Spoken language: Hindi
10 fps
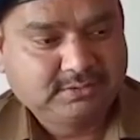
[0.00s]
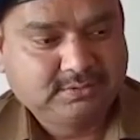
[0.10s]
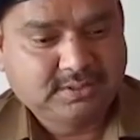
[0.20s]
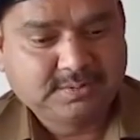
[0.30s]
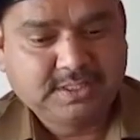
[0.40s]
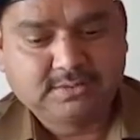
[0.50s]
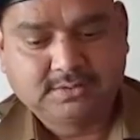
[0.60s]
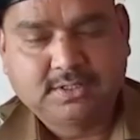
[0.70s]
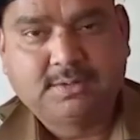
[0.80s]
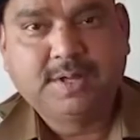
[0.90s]
की तरफ से एक
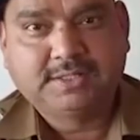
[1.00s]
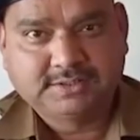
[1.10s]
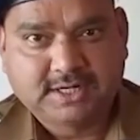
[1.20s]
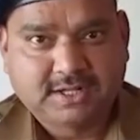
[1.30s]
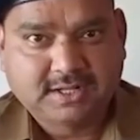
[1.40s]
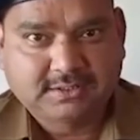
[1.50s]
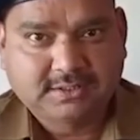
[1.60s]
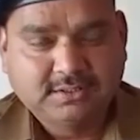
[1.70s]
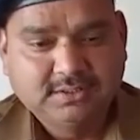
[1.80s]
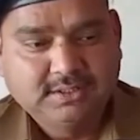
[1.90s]
अभियान चलाया गया था